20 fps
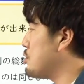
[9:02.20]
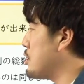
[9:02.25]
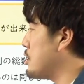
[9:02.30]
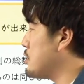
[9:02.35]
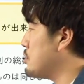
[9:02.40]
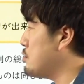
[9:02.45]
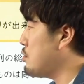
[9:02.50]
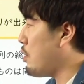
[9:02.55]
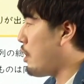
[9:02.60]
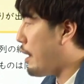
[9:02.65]

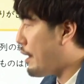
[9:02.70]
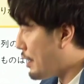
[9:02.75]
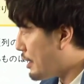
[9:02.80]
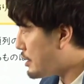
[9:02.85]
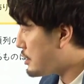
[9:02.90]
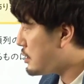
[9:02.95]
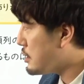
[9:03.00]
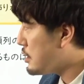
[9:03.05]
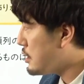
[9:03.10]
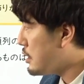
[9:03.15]
列の
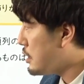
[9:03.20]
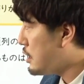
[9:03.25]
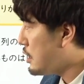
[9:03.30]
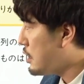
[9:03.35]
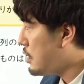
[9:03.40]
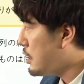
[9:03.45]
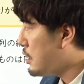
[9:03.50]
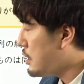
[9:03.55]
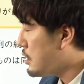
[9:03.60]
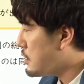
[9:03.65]
話。
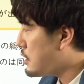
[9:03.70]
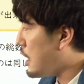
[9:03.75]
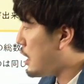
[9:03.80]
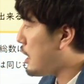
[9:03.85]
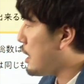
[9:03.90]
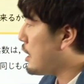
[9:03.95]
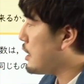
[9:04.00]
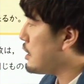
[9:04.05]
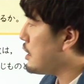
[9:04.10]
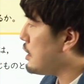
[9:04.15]
さ
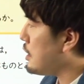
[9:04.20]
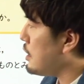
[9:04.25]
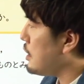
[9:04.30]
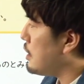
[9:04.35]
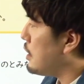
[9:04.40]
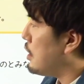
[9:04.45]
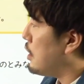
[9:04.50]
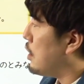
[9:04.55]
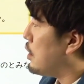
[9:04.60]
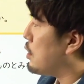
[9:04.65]
らに、
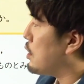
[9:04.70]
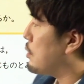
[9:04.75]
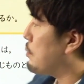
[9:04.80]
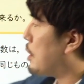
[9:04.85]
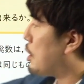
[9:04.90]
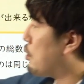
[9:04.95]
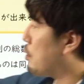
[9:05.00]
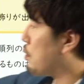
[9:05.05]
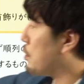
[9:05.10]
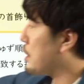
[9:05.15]
今
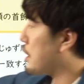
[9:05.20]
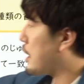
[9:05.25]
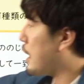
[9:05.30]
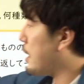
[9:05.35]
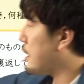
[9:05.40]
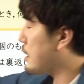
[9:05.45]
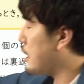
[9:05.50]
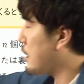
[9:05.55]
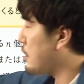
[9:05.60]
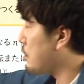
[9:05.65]
ここに書
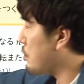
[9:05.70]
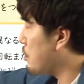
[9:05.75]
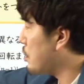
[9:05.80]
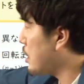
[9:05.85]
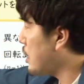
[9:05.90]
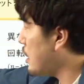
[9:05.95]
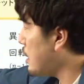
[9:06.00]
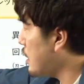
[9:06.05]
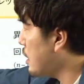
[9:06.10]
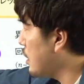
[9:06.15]
いてあるよう
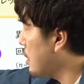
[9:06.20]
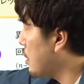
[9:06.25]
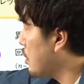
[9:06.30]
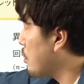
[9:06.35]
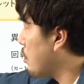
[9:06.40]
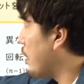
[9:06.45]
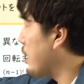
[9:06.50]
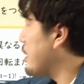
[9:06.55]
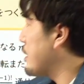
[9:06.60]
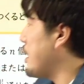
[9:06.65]
に、
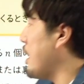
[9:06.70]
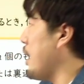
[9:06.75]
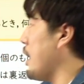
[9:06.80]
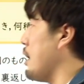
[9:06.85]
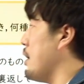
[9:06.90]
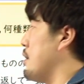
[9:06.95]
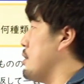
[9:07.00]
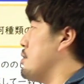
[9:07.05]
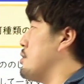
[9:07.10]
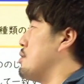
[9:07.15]
こうやっ
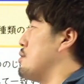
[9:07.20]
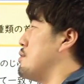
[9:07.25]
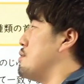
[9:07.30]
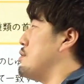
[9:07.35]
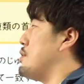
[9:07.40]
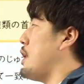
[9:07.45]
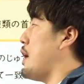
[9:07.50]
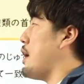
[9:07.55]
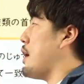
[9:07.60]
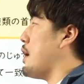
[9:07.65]
て
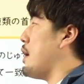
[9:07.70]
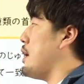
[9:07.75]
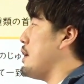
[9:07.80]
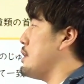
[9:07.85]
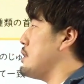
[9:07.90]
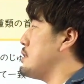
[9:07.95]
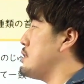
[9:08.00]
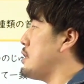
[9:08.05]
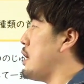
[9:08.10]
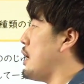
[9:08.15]
裏返
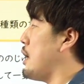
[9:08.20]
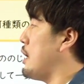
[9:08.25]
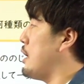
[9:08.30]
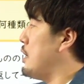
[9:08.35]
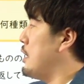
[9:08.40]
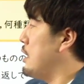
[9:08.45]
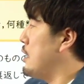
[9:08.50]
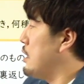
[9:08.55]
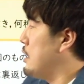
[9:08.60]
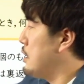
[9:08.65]
して
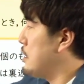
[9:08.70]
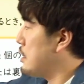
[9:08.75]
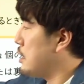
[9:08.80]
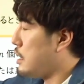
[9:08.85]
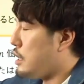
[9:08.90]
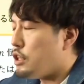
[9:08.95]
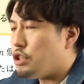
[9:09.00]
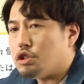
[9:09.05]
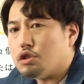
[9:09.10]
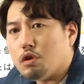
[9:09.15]

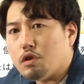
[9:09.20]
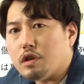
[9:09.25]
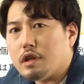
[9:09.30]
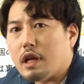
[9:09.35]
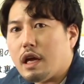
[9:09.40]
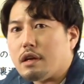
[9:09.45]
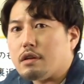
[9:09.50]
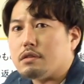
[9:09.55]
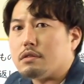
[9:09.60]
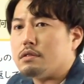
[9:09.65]
一緒に
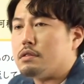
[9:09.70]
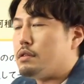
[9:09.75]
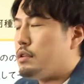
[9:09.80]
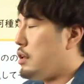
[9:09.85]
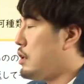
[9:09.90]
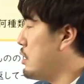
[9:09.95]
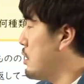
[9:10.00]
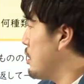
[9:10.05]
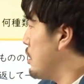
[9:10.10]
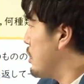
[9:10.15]
なる。
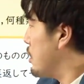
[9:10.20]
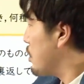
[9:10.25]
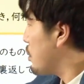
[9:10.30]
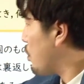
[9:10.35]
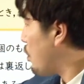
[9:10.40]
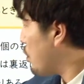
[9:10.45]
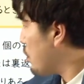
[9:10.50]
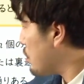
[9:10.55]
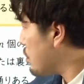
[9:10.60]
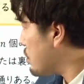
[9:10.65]

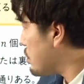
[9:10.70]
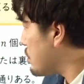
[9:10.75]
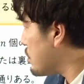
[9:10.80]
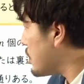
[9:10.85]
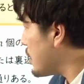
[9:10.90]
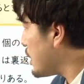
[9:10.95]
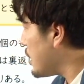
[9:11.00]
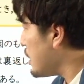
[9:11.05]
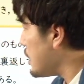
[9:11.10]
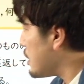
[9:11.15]
こういう風
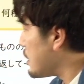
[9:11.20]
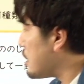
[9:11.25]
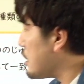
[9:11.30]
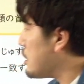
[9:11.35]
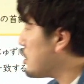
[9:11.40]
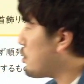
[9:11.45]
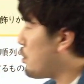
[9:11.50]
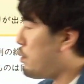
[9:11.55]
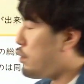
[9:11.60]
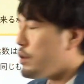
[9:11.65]
にに
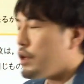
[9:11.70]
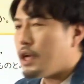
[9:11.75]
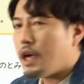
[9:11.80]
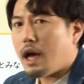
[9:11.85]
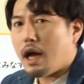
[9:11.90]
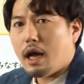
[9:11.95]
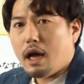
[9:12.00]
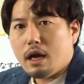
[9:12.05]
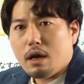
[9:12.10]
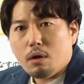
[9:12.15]
通り
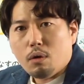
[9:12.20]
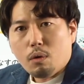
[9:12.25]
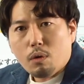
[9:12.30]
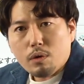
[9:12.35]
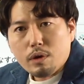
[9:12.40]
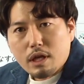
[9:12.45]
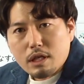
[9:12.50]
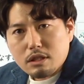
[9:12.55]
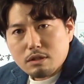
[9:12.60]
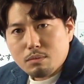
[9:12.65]
が
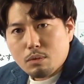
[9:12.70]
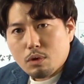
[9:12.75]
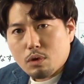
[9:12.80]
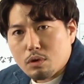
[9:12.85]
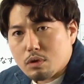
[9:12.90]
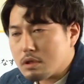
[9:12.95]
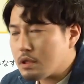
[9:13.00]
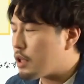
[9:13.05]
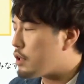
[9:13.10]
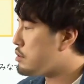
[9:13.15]
同じも
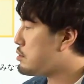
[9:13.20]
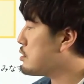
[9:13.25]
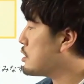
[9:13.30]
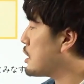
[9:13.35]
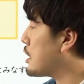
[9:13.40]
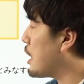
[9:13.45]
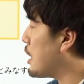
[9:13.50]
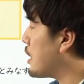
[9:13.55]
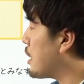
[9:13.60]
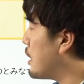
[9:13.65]
のっていう風に
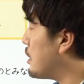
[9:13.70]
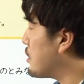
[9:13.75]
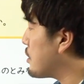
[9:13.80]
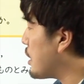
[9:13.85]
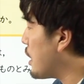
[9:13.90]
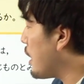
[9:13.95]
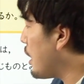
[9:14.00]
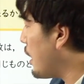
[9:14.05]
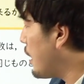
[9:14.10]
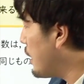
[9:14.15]
考えるか
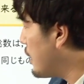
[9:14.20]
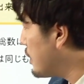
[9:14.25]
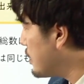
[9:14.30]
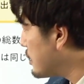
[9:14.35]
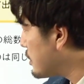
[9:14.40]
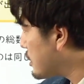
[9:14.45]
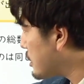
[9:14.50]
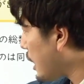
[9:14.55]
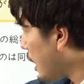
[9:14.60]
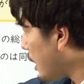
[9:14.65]
ら、
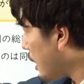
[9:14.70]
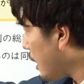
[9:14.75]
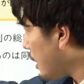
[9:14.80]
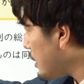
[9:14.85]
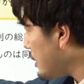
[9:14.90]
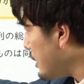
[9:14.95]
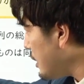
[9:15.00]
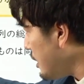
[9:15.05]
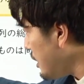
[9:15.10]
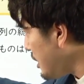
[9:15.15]
さら
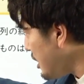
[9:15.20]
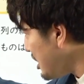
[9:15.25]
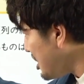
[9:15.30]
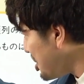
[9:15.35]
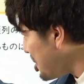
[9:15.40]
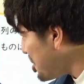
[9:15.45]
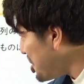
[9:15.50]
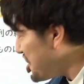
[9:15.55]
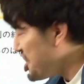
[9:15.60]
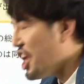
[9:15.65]
に
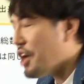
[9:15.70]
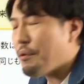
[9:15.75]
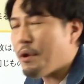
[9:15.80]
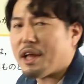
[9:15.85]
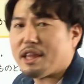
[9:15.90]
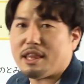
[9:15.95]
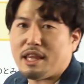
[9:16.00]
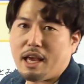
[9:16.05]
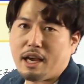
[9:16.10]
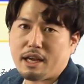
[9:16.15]
にで
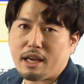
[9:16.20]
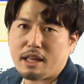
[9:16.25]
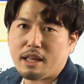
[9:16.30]
割ってあげ